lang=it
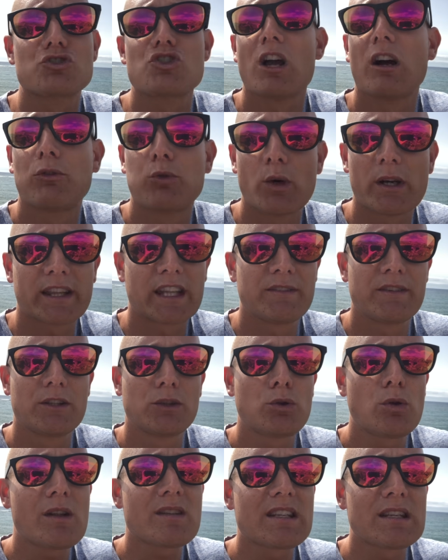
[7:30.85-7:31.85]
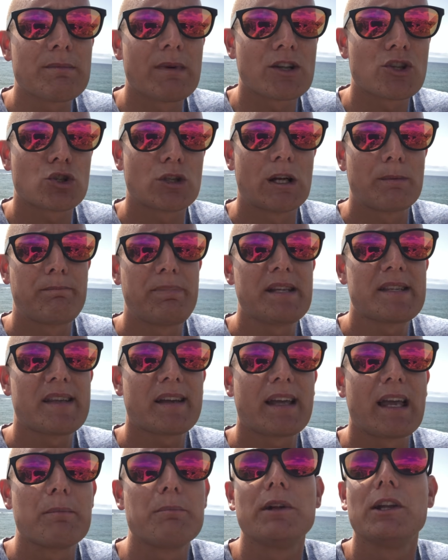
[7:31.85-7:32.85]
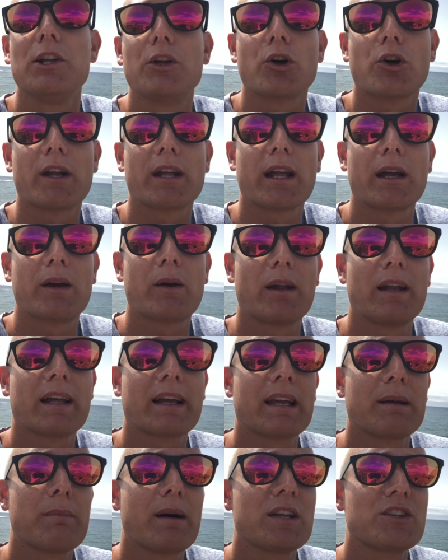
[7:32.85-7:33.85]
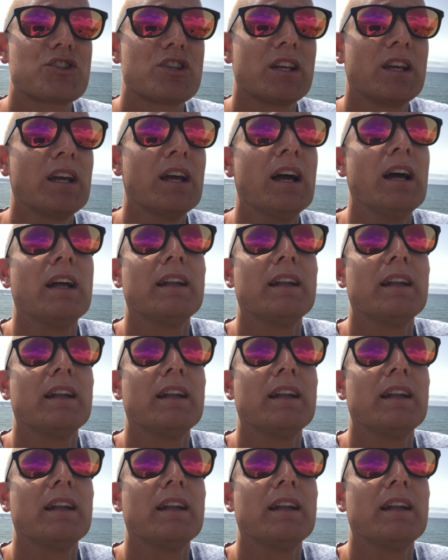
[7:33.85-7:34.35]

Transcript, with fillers: Cioè a Fuerteventura si mangia una pizza che è migliore che quella che mangi